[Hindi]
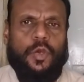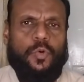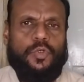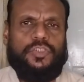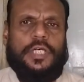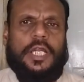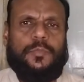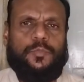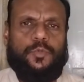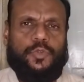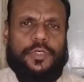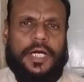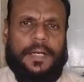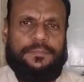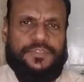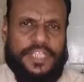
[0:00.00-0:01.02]
उस आउटपुट
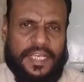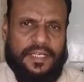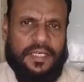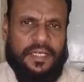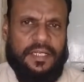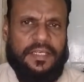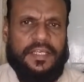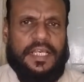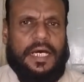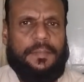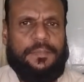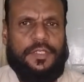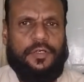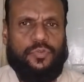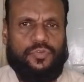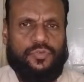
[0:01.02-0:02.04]
को आप चेक कर लें कि
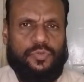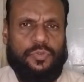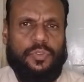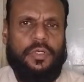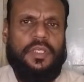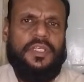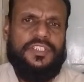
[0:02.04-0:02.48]
आपने उसको